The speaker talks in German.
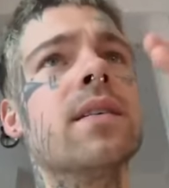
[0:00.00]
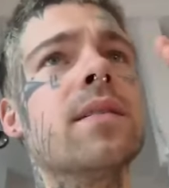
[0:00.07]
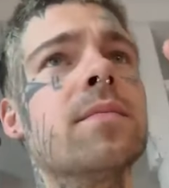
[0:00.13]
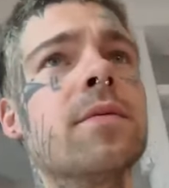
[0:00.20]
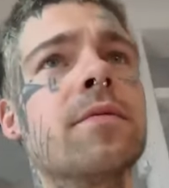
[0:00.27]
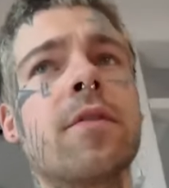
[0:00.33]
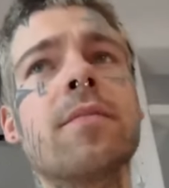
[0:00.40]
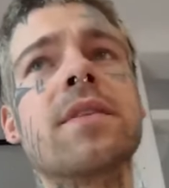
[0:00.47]
äh,
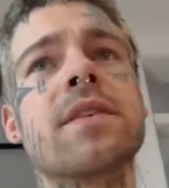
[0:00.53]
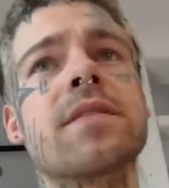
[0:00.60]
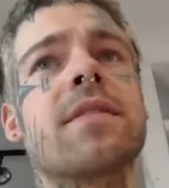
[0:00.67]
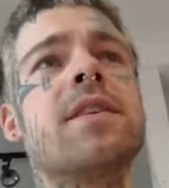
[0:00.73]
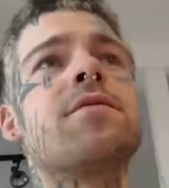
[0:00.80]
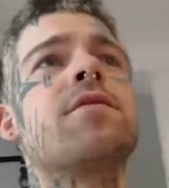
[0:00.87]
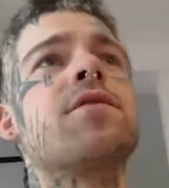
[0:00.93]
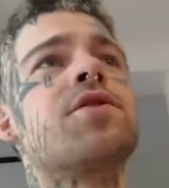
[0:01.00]
bevor man das
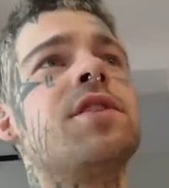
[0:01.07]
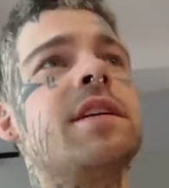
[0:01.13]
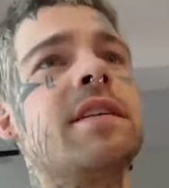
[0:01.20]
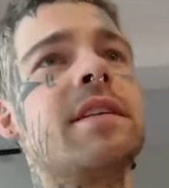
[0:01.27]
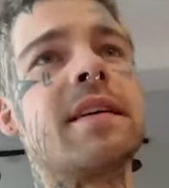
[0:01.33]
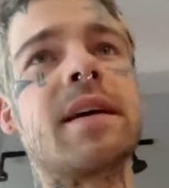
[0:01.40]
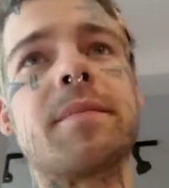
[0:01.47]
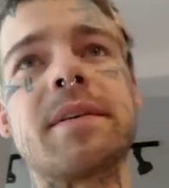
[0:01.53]
falsch versteht,
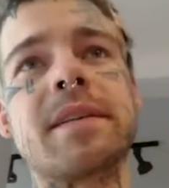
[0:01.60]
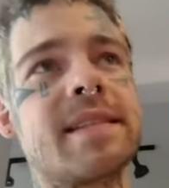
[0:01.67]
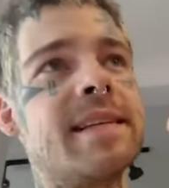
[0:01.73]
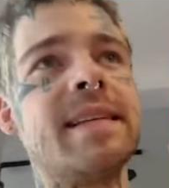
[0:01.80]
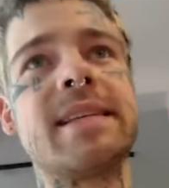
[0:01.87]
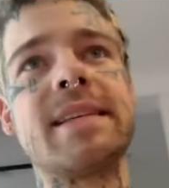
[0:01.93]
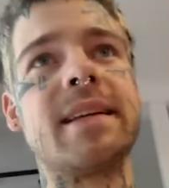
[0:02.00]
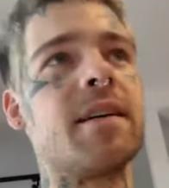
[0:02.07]
ich habe jetzt
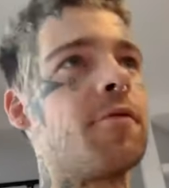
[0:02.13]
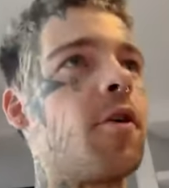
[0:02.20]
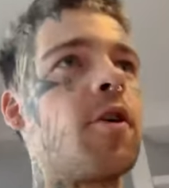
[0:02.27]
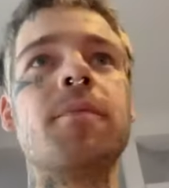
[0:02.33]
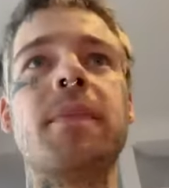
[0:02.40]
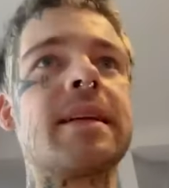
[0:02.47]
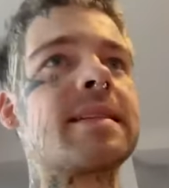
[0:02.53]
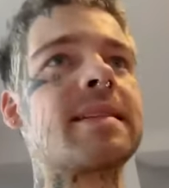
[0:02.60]
nicht in der
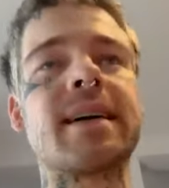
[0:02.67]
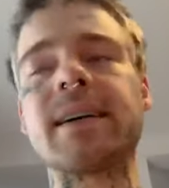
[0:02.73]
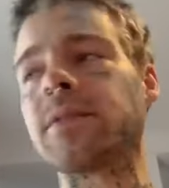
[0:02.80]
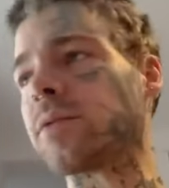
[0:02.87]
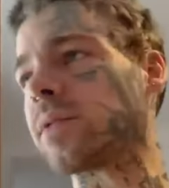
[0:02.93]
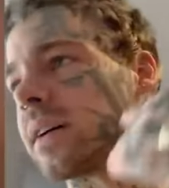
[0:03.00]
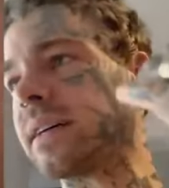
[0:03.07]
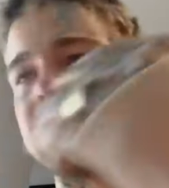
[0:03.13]
Wochenbettzeit
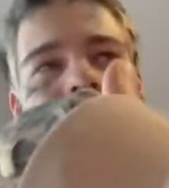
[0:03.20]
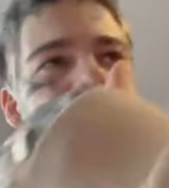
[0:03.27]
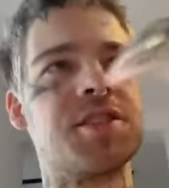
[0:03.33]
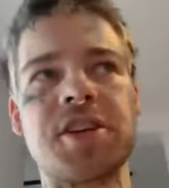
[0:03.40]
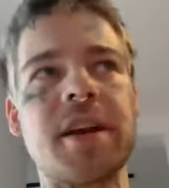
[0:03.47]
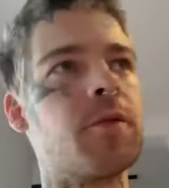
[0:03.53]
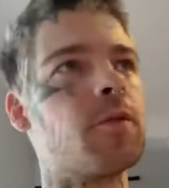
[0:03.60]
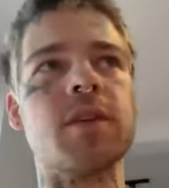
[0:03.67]
oder in
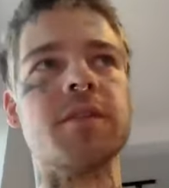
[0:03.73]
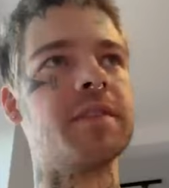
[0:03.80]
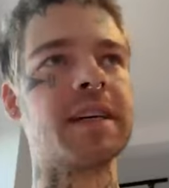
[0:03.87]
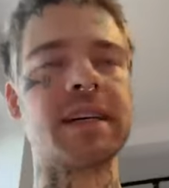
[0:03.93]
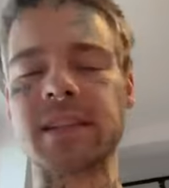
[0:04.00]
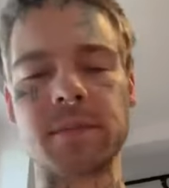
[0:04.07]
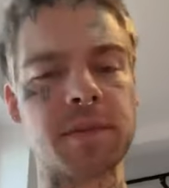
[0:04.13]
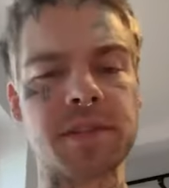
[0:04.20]
general
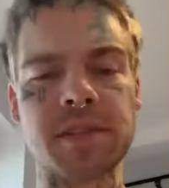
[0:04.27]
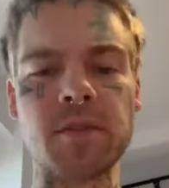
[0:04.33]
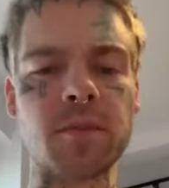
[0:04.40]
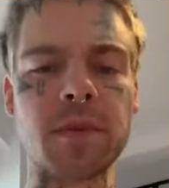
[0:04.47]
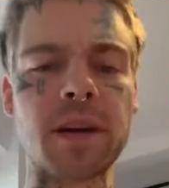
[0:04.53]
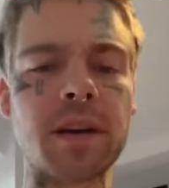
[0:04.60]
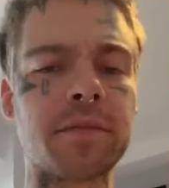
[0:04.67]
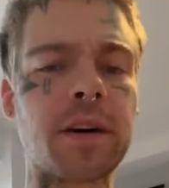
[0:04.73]
während der Beziehung
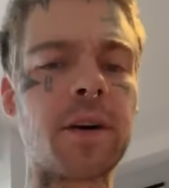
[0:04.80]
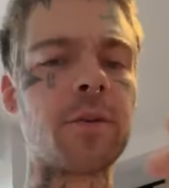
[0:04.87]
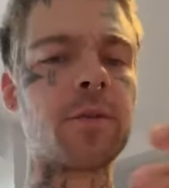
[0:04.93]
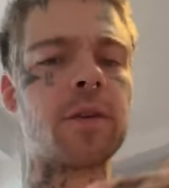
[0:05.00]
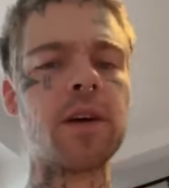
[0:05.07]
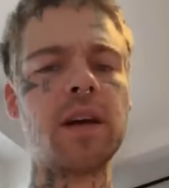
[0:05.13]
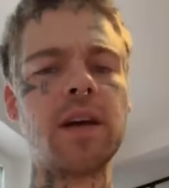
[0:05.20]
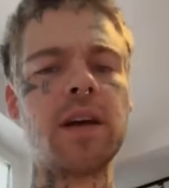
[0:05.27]
meiner Frau
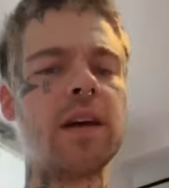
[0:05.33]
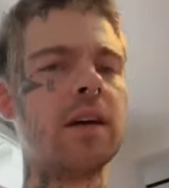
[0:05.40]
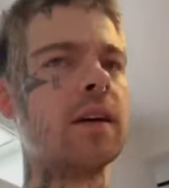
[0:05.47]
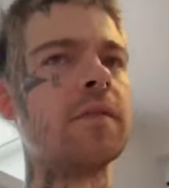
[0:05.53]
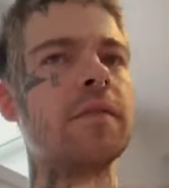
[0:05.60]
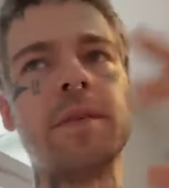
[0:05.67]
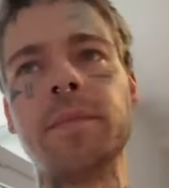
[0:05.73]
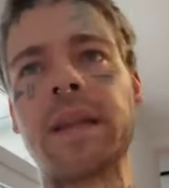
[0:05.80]

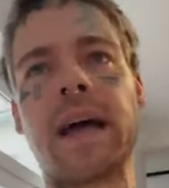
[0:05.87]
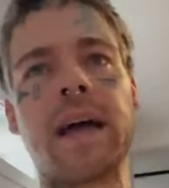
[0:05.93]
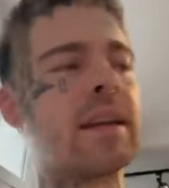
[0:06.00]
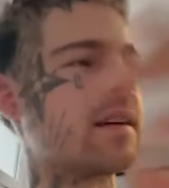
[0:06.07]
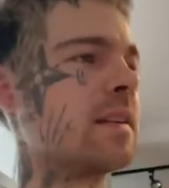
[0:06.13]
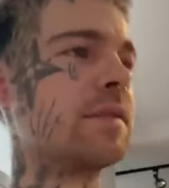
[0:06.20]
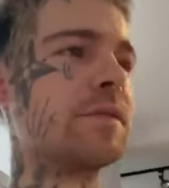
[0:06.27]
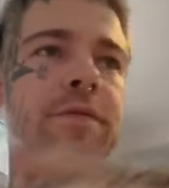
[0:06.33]
irgendwie mit
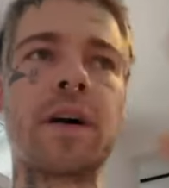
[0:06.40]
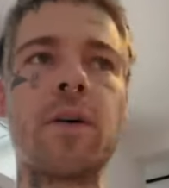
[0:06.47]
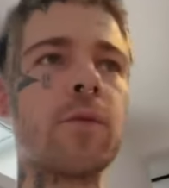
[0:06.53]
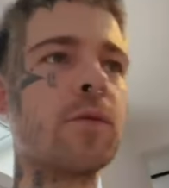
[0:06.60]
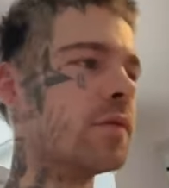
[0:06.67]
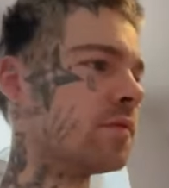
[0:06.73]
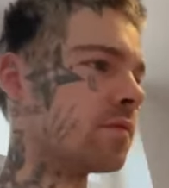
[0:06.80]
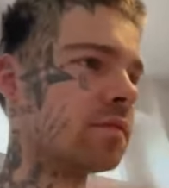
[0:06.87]
anderen
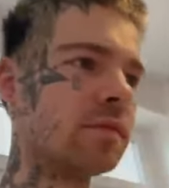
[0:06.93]
Frauen